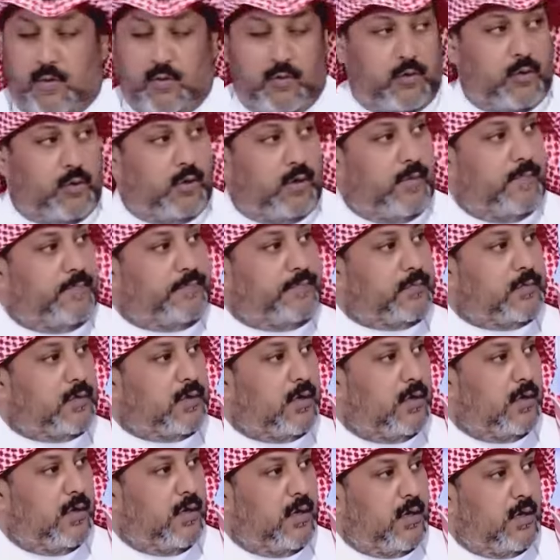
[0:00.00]
موضوع
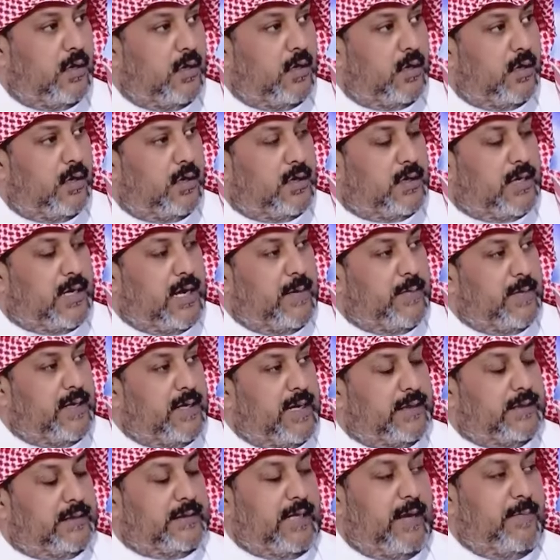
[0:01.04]
الكلام اللي قاعد
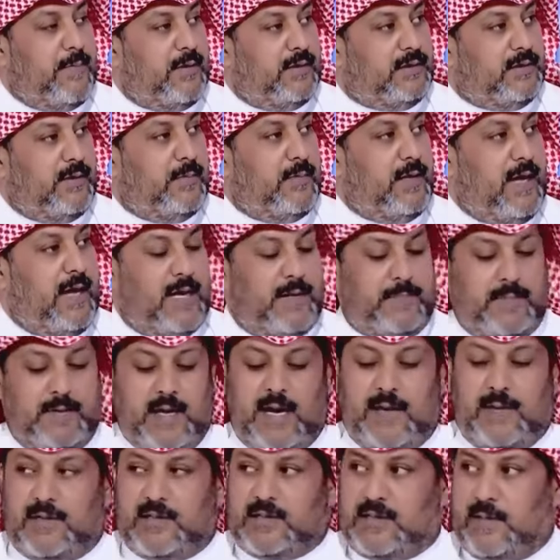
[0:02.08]
يطلع عن متعب الحربي
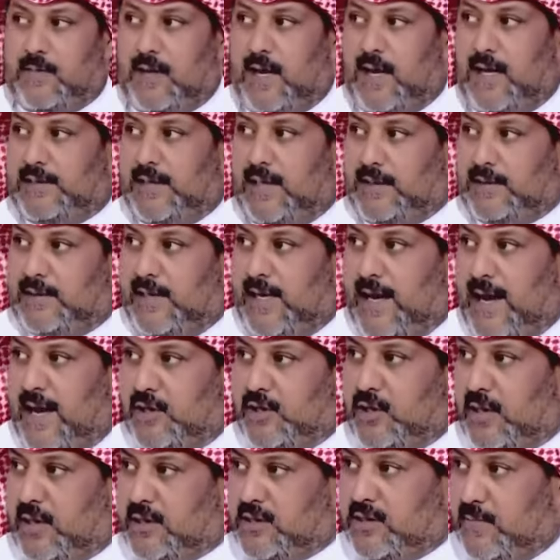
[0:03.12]
انا بس واحد يعطينا
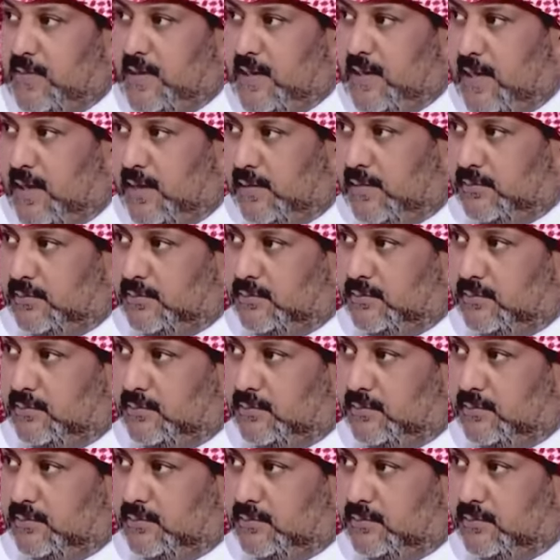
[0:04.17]
حاجه رسميه